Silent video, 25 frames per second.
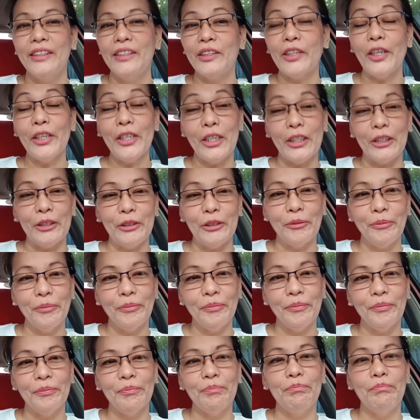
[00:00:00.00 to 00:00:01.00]
So yun,
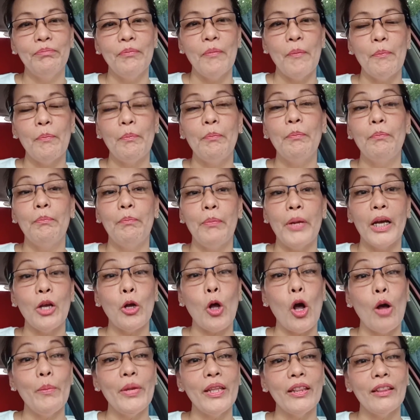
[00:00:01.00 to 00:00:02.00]

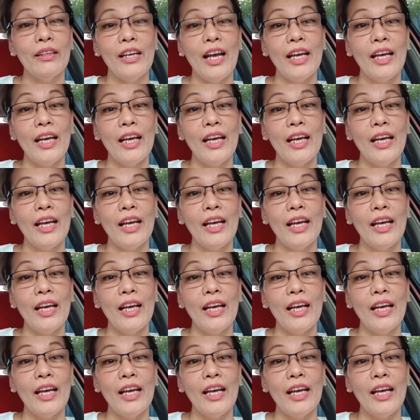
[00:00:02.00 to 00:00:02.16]
comment